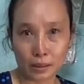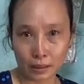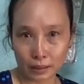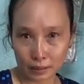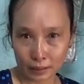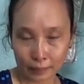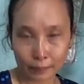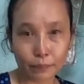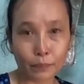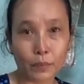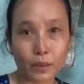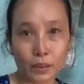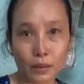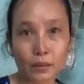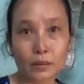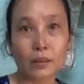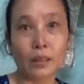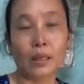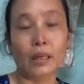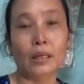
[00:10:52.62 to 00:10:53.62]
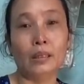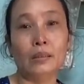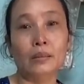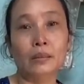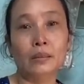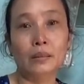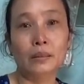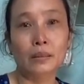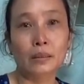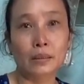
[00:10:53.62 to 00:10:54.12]
nhớ về
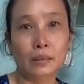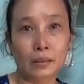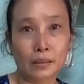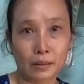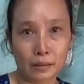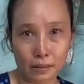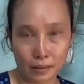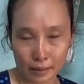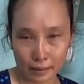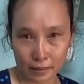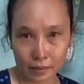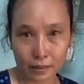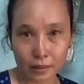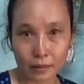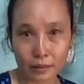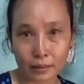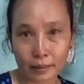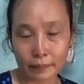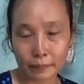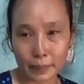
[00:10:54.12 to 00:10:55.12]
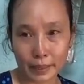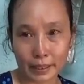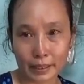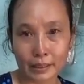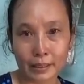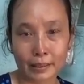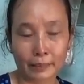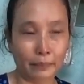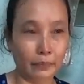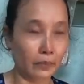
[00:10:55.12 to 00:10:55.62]
cha mẹ của mình như vậy ha.
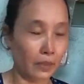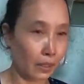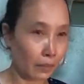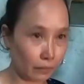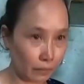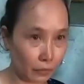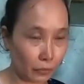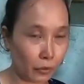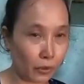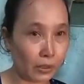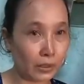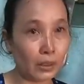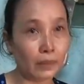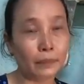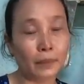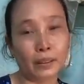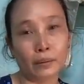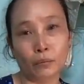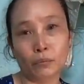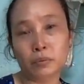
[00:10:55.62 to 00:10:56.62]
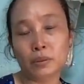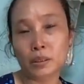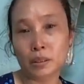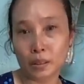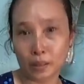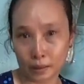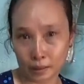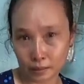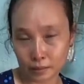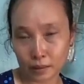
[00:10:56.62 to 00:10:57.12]
Rất vui, nhưng mà cũng
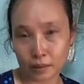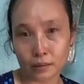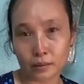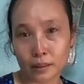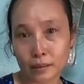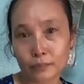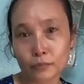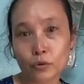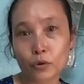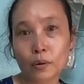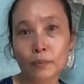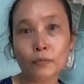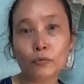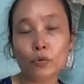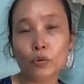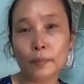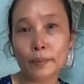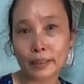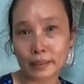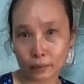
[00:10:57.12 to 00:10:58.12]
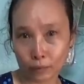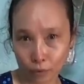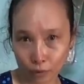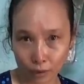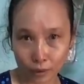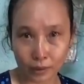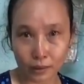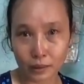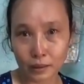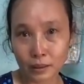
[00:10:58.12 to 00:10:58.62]
nhờ cái sự đóng góp của bà
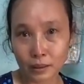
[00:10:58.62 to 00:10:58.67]
con